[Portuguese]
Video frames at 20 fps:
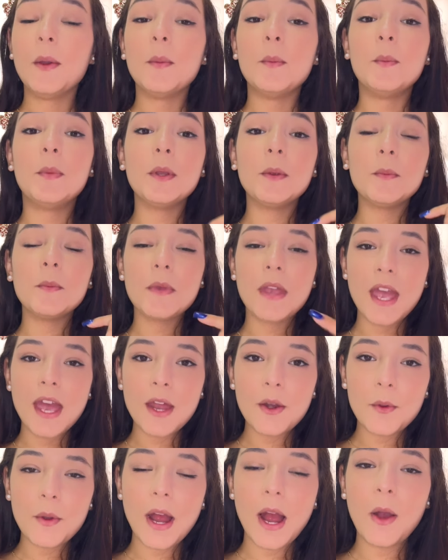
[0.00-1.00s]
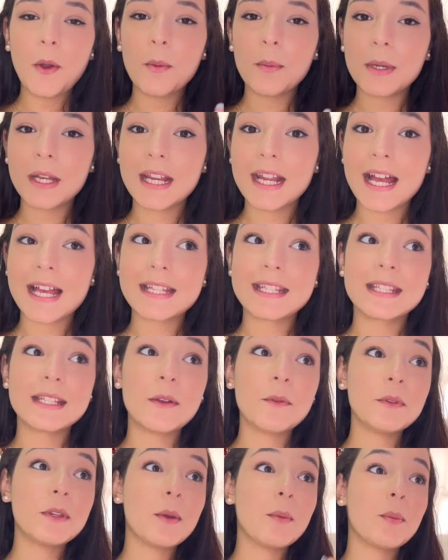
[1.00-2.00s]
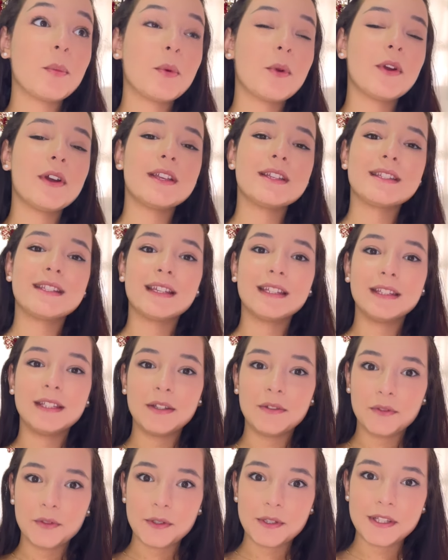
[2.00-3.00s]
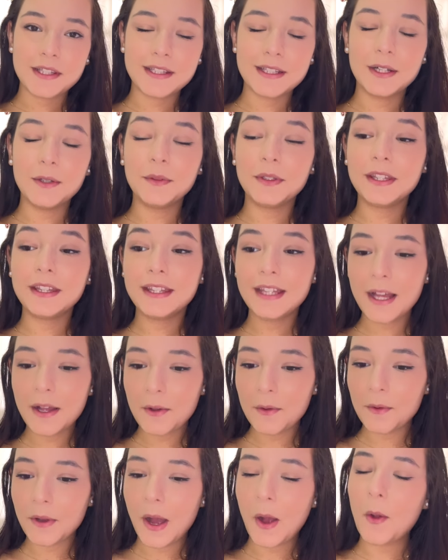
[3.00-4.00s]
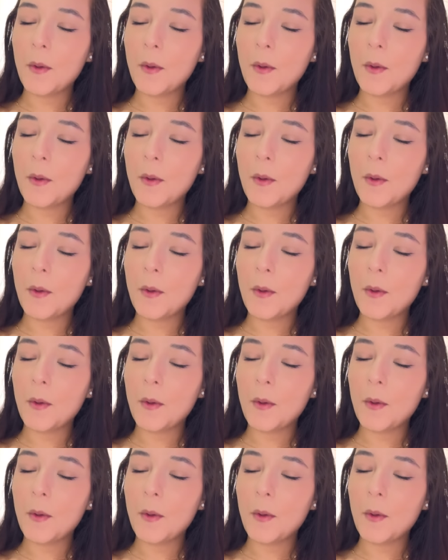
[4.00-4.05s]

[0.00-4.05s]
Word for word: Primeiro a obrigação, depois a devoção. Então, a